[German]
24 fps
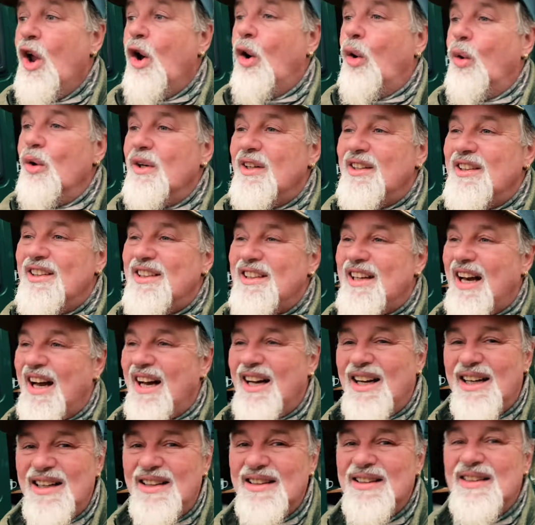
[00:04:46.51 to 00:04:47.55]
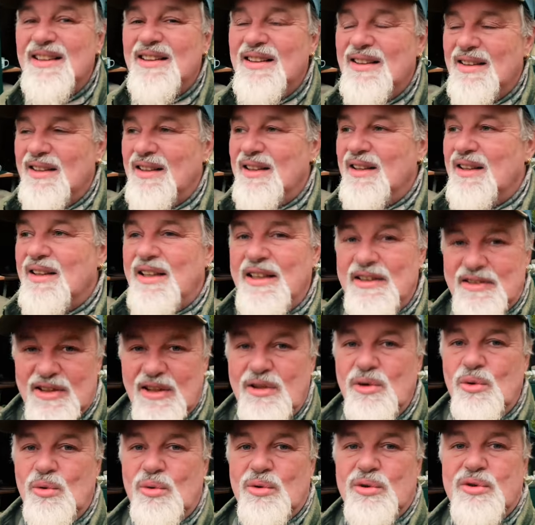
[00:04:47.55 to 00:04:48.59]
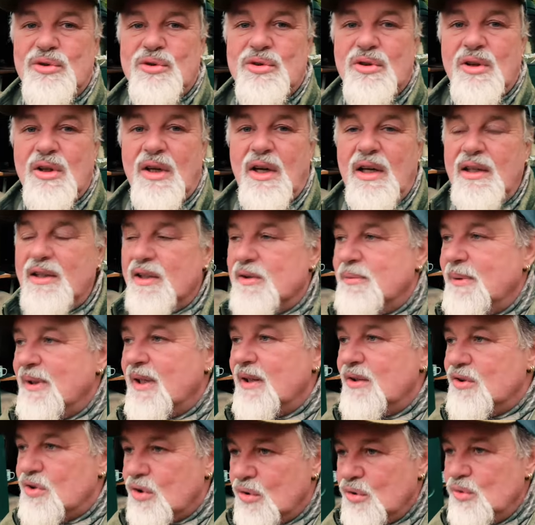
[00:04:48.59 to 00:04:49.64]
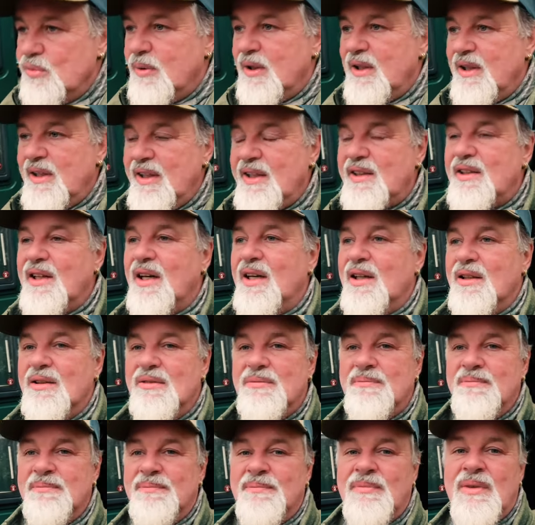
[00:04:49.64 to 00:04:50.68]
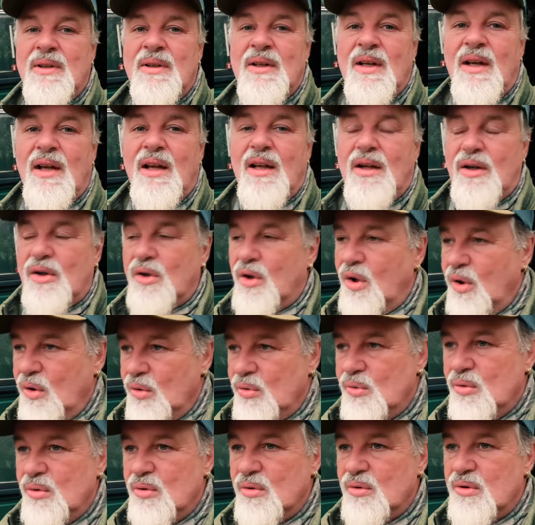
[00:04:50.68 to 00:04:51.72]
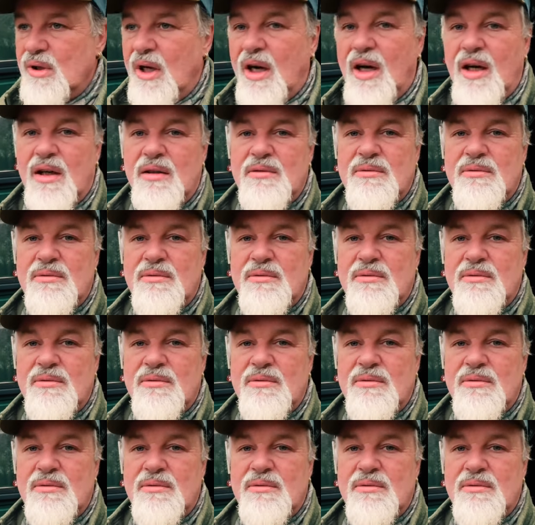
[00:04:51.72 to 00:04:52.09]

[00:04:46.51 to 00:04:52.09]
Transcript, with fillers: Und da geht es ja los, dass man dann schon überlegt, ja, hm, Klo, ja.